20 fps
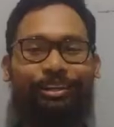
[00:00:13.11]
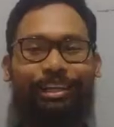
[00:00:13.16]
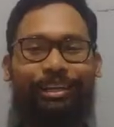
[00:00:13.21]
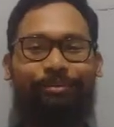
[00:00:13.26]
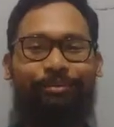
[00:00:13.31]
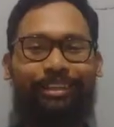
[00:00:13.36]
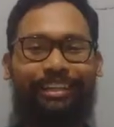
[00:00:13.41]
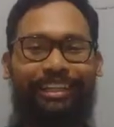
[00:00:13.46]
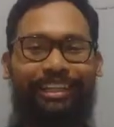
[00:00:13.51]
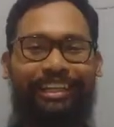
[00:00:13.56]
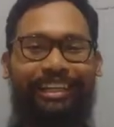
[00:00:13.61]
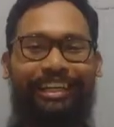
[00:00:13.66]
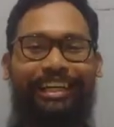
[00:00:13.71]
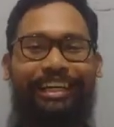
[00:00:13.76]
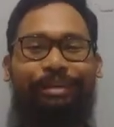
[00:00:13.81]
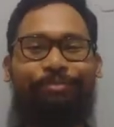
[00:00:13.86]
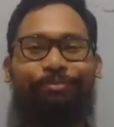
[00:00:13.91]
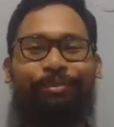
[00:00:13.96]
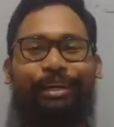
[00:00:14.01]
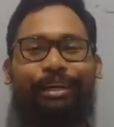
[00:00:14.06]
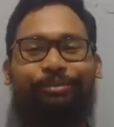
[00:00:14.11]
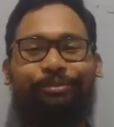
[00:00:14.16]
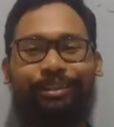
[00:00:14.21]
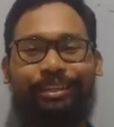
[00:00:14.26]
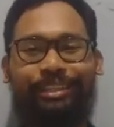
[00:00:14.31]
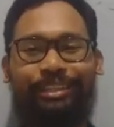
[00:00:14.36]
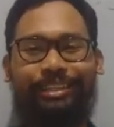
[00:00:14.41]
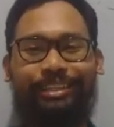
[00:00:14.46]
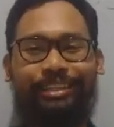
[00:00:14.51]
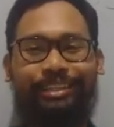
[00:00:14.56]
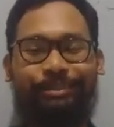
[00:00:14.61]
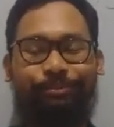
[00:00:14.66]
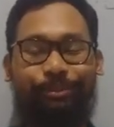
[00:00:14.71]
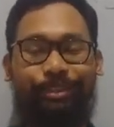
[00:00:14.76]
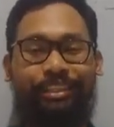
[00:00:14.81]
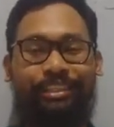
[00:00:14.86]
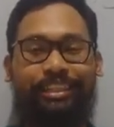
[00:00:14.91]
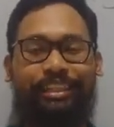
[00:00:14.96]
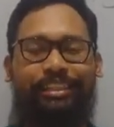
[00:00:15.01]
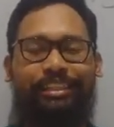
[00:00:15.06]
Halo Diamania, apa kabar nih?
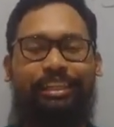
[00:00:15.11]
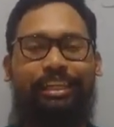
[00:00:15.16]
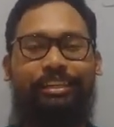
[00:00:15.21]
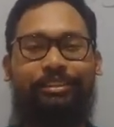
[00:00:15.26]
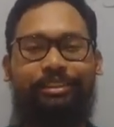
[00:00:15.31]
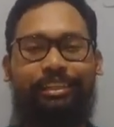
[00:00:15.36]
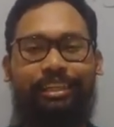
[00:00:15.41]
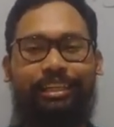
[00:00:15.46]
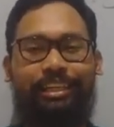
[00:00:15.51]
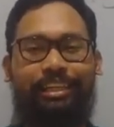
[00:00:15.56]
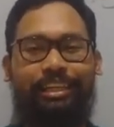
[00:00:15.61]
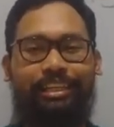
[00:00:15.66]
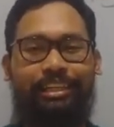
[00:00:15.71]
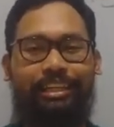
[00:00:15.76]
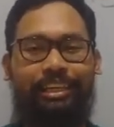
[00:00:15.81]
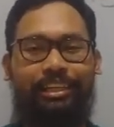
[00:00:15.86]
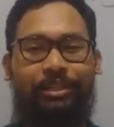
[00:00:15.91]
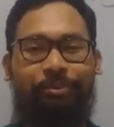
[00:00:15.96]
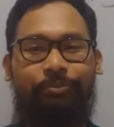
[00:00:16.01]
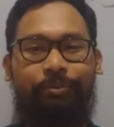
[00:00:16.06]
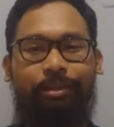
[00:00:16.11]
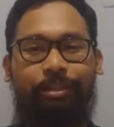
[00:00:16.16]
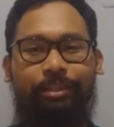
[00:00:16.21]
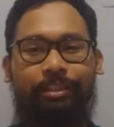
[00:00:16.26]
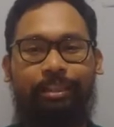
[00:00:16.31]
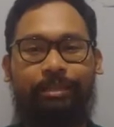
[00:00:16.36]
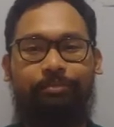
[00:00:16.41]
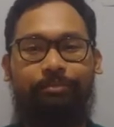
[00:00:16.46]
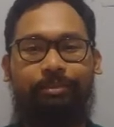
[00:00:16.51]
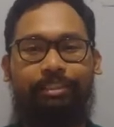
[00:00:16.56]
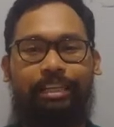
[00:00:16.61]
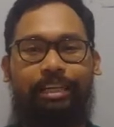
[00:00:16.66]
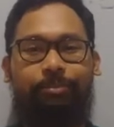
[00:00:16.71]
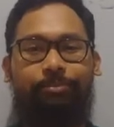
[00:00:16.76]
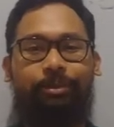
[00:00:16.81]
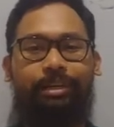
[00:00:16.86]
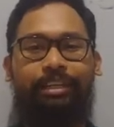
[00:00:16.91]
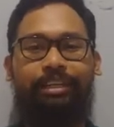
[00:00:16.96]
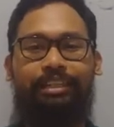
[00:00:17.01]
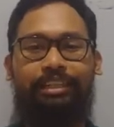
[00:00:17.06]
Semoga sehat selalu ya dan jangan lupa tetap
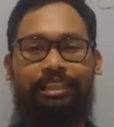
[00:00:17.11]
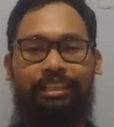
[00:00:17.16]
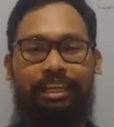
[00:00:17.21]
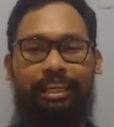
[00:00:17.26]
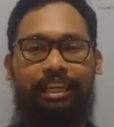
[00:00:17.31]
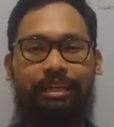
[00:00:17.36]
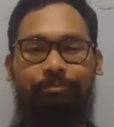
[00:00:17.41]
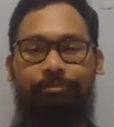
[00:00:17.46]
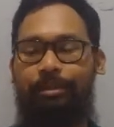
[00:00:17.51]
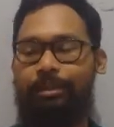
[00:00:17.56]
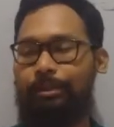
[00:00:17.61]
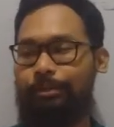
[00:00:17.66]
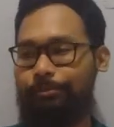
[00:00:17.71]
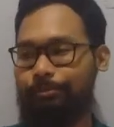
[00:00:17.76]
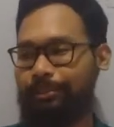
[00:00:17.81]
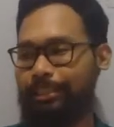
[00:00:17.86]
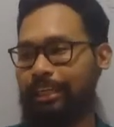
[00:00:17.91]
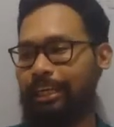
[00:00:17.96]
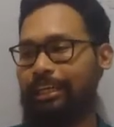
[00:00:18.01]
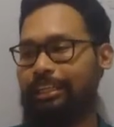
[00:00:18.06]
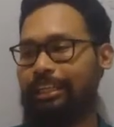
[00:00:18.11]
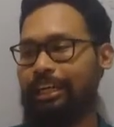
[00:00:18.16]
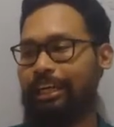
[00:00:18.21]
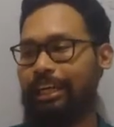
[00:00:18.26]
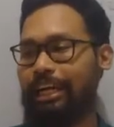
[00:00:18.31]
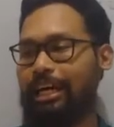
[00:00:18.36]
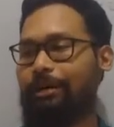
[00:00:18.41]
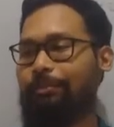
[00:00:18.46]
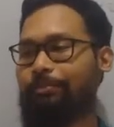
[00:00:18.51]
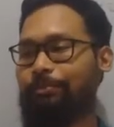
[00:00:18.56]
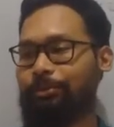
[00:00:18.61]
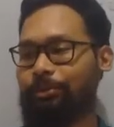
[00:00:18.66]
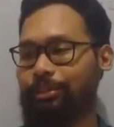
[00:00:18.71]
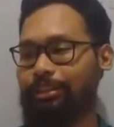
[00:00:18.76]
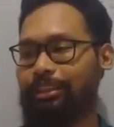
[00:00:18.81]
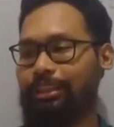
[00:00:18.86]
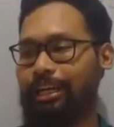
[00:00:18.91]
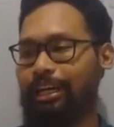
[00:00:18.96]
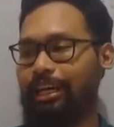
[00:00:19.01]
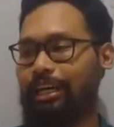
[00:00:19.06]
menerapkan 3M, menjaga jarak, mencuci
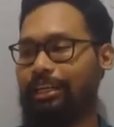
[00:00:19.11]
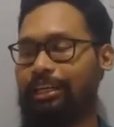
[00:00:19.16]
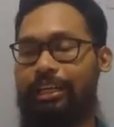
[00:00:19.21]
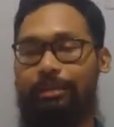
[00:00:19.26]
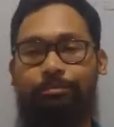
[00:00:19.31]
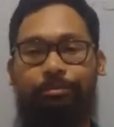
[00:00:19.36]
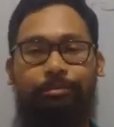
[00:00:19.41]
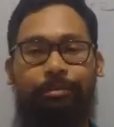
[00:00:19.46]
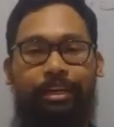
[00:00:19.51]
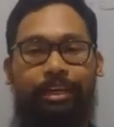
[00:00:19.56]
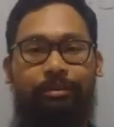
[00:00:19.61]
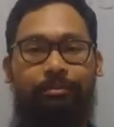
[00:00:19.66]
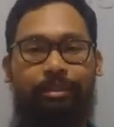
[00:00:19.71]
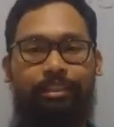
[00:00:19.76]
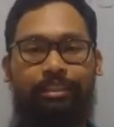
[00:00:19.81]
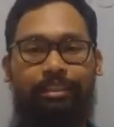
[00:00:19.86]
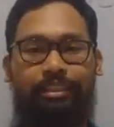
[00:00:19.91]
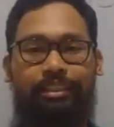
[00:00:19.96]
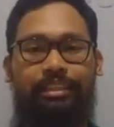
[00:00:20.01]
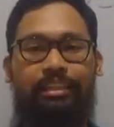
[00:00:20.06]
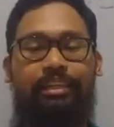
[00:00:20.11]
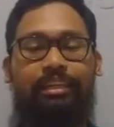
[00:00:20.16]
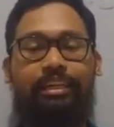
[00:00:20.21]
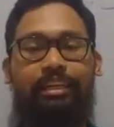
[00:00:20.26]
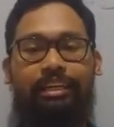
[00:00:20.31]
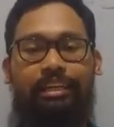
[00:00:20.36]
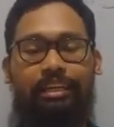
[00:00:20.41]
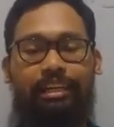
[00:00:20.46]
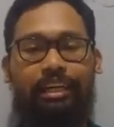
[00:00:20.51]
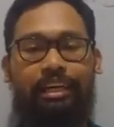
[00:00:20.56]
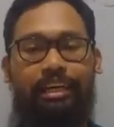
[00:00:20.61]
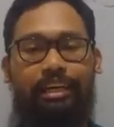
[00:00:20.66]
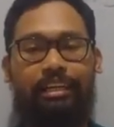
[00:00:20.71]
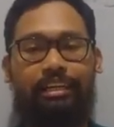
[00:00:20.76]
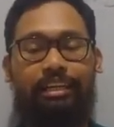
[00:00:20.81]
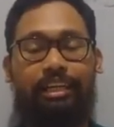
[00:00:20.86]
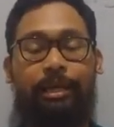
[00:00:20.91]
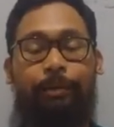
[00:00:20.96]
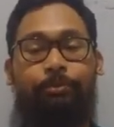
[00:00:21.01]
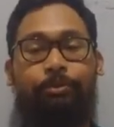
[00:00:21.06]
tangan dan memakai masker. Nah,
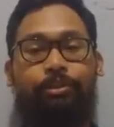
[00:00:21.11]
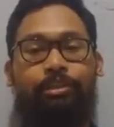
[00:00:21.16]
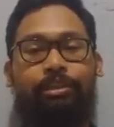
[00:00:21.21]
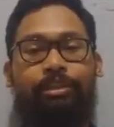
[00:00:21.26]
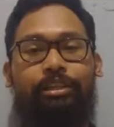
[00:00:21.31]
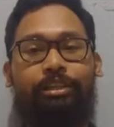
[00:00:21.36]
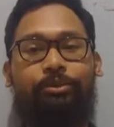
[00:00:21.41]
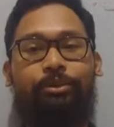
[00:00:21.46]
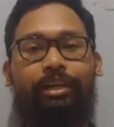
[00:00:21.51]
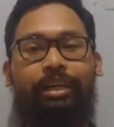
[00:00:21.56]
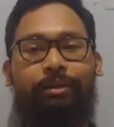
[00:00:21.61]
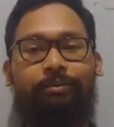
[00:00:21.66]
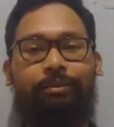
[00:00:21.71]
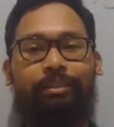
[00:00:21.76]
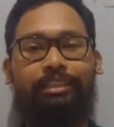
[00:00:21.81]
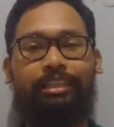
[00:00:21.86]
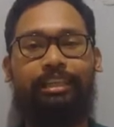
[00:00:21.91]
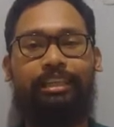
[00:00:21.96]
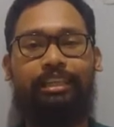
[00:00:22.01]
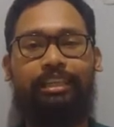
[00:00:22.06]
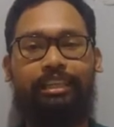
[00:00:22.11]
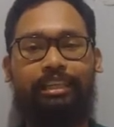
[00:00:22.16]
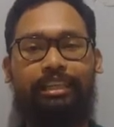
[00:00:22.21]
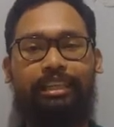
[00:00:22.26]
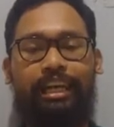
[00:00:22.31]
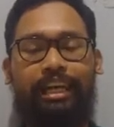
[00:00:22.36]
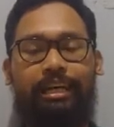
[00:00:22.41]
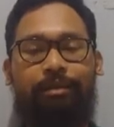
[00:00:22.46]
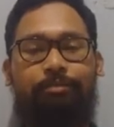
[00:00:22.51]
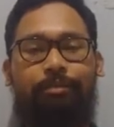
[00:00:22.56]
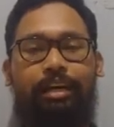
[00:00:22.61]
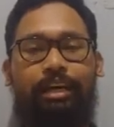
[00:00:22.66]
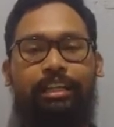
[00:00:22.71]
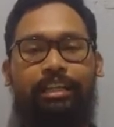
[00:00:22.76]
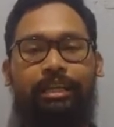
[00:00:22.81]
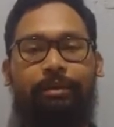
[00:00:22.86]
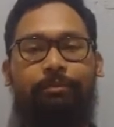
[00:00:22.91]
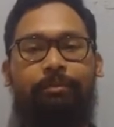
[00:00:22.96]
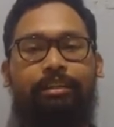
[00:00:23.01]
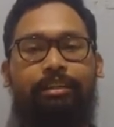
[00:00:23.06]
di episode kedua Kemas kali ini akan mengangkat
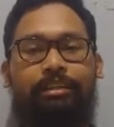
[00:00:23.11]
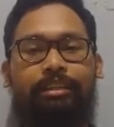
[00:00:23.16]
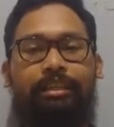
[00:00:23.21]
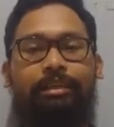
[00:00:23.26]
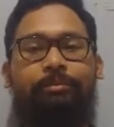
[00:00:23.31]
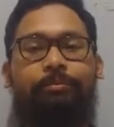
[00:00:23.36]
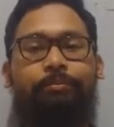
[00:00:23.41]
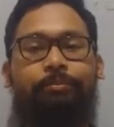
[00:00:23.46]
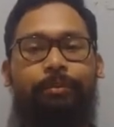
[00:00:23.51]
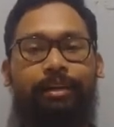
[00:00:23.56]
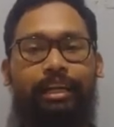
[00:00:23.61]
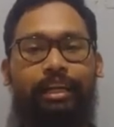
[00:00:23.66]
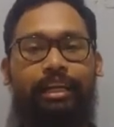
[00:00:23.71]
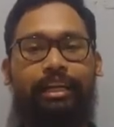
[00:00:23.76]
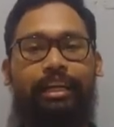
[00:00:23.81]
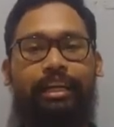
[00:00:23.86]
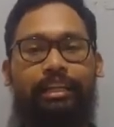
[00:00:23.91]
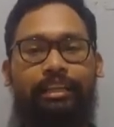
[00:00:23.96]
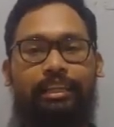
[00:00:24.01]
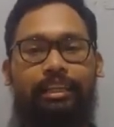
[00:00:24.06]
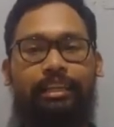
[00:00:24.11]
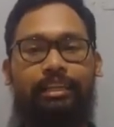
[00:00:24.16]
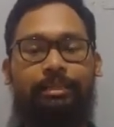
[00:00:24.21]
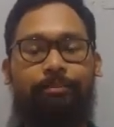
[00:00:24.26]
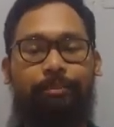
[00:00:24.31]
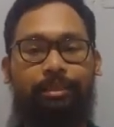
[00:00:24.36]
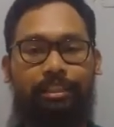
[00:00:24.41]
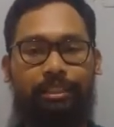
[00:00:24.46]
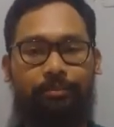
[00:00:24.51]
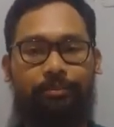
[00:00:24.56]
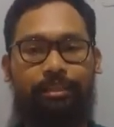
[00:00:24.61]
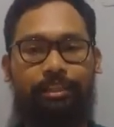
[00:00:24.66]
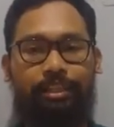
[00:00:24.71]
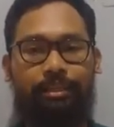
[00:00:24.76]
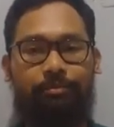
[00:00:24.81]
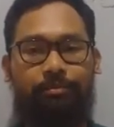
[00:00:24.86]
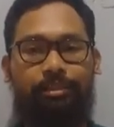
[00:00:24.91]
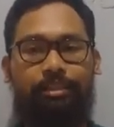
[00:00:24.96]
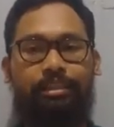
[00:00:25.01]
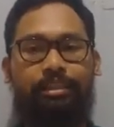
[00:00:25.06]
tema tentang perayaan Natal di masa
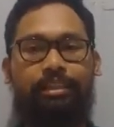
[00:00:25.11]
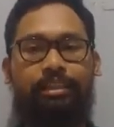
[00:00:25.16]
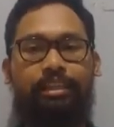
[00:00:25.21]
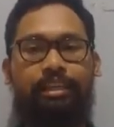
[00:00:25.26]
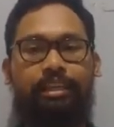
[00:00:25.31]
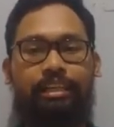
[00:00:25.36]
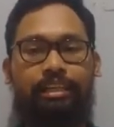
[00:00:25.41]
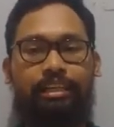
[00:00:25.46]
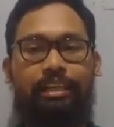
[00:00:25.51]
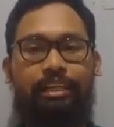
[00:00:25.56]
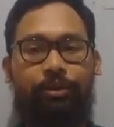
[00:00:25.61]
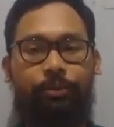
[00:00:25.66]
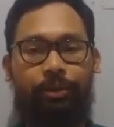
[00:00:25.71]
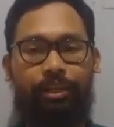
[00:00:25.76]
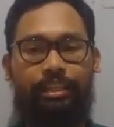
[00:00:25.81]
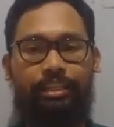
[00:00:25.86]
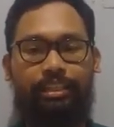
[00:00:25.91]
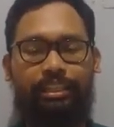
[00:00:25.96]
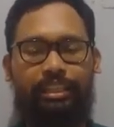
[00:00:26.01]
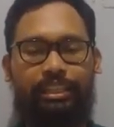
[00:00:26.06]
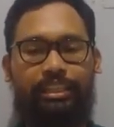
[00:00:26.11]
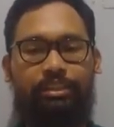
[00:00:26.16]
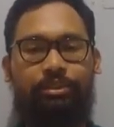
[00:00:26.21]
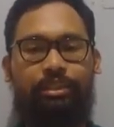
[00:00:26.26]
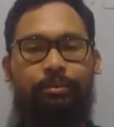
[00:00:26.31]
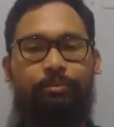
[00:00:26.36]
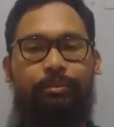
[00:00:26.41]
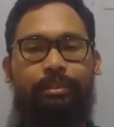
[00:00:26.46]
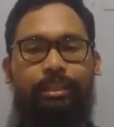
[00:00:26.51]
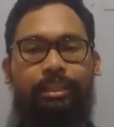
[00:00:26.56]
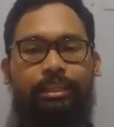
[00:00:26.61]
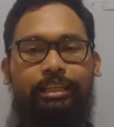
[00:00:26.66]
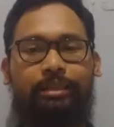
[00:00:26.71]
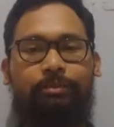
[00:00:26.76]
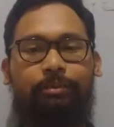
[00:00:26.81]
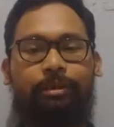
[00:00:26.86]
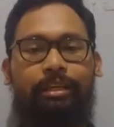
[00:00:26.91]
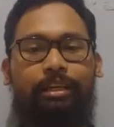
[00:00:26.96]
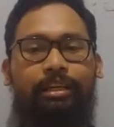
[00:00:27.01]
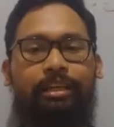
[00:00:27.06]
pandemi. Dan gue di sini udah bertanya
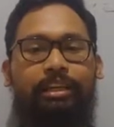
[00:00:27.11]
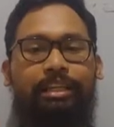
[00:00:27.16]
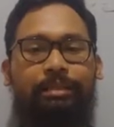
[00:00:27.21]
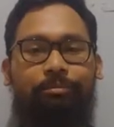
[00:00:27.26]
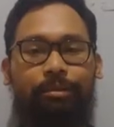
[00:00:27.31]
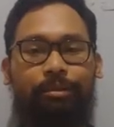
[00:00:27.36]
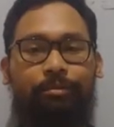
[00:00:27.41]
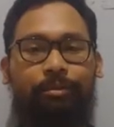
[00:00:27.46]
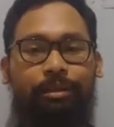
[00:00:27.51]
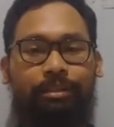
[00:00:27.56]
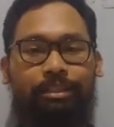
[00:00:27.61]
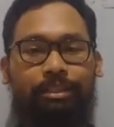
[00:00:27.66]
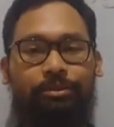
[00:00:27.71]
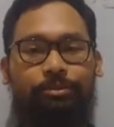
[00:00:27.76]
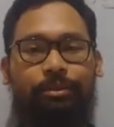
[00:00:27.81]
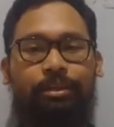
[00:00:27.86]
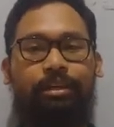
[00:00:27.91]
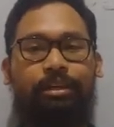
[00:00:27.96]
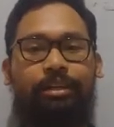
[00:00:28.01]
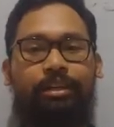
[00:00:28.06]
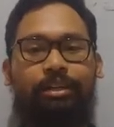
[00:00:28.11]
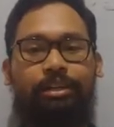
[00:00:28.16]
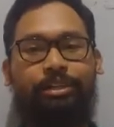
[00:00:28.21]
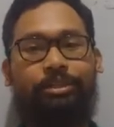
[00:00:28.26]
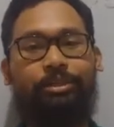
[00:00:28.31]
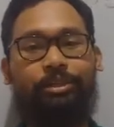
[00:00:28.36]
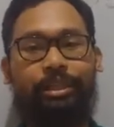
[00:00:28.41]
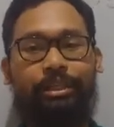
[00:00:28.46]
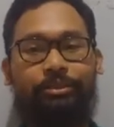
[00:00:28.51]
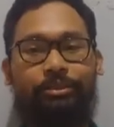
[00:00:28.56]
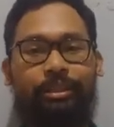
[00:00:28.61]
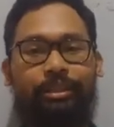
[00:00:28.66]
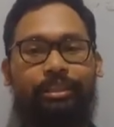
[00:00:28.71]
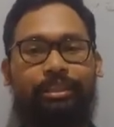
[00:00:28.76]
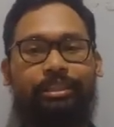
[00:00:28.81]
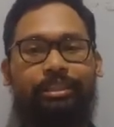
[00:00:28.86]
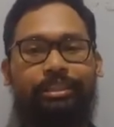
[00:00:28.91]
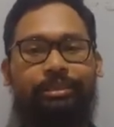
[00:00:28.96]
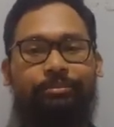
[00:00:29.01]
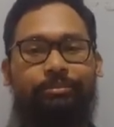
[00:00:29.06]
kepada 5 mahasiswa. Yuk langsung aja
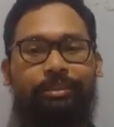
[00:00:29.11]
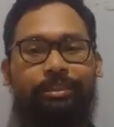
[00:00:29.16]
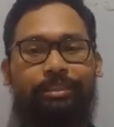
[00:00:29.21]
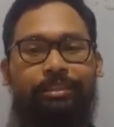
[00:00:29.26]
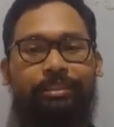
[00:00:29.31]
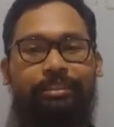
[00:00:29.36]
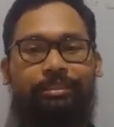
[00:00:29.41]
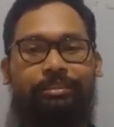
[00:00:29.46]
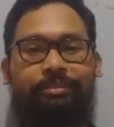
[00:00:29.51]
disimak.